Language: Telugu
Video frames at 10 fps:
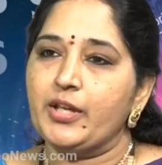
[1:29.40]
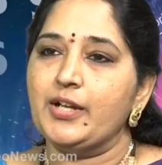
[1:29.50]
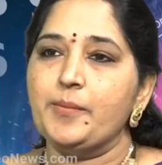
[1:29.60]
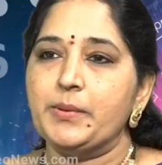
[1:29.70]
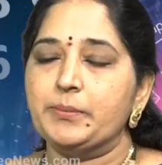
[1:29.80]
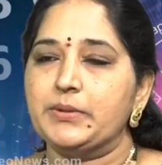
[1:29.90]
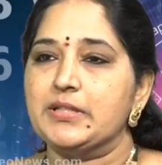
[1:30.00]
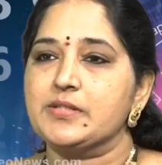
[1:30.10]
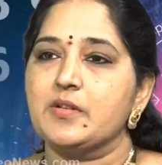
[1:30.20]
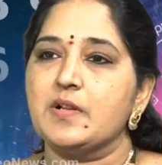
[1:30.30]
ముఖ్యంగా మనం
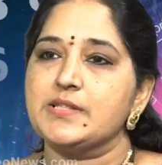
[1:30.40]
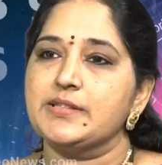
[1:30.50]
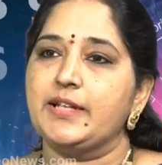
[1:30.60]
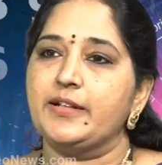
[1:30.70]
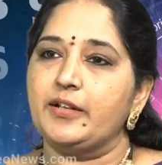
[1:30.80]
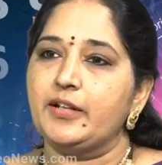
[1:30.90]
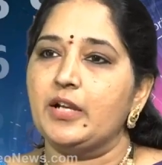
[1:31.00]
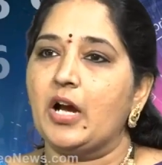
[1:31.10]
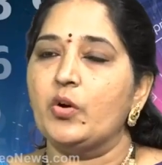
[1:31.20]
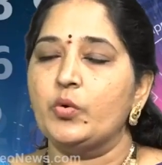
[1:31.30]
తెలుసుకోవాల్సింది ఏంటంటే
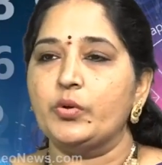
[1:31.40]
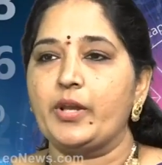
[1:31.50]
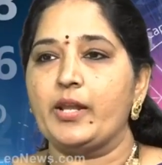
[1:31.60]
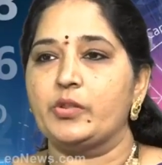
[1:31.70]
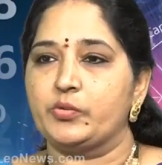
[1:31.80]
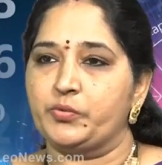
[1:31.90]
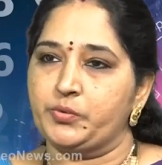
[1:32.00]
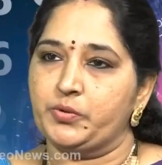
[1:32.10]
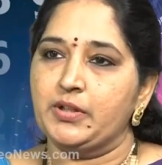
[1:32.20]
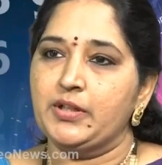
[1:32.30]

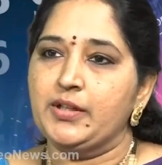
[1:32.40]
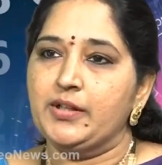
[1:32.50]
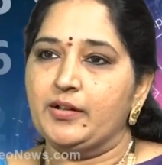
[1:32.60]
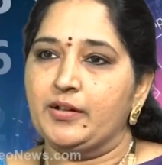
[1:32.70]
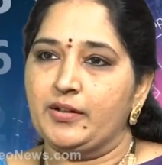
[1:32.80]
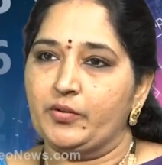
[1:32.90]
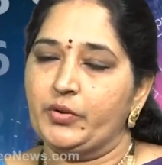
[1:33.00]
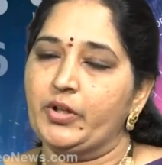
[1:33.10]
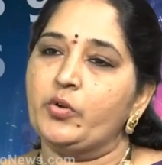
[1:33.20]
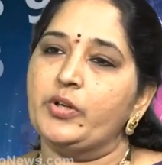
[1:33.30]
రాహుకేతువు కేతువు
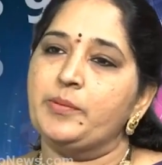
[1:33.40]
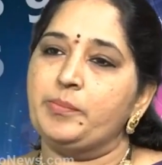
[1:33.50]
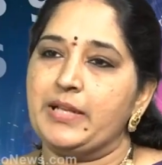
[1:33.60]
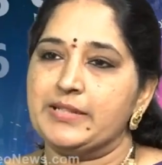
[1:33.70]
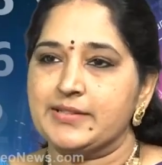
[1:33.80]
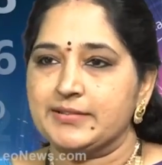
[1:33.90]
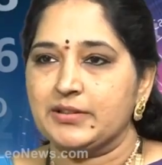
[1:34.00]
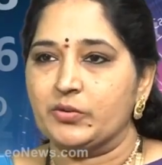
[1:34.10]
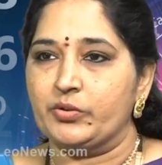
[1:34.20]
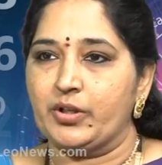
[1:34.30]
ఉండకూడని
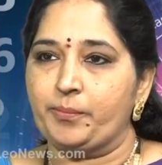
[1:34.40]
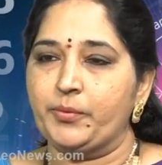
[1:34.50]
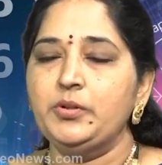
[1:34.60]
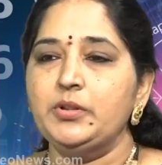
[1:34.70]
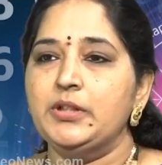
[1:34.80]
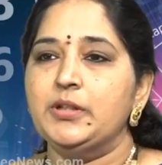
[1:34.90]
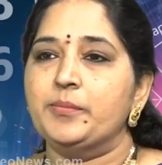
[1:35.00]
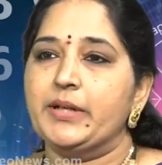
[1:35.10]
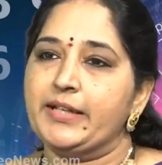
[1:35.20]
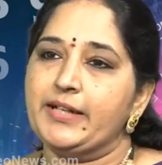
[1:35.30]
ప్లేసెస్లో ఉన్నప్పుడు
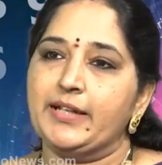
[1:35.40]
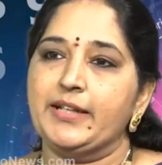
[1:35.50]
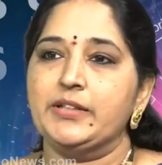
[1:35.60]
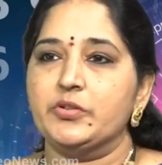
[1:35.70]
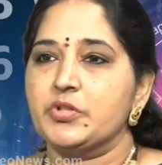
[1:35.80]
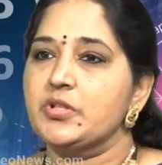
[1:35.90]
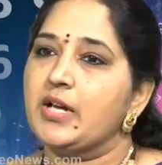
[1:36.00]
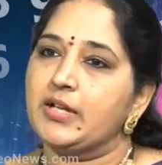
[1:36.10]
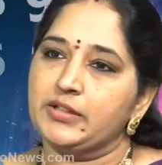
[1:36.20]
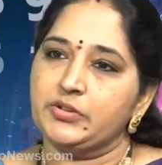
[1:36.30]
మనకి కలిగే దోషం
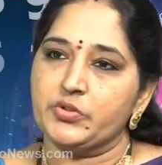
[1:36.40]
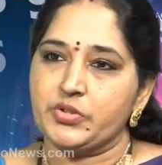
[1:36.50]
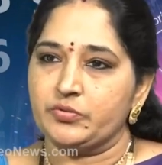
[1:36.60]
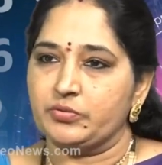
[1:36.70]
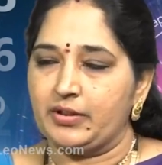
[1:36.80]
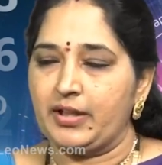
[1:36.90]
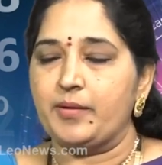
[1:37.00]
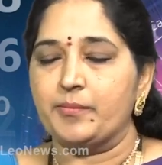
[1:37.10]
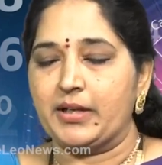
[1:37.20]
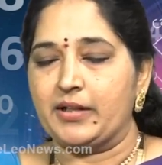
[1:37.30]
నాగదోషం ఉంది
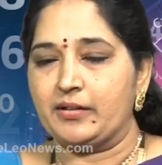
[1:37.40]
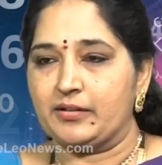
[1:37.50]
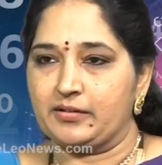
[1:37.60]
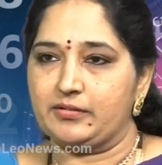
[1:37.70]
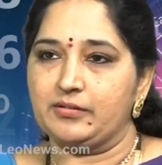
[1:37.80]
బలానా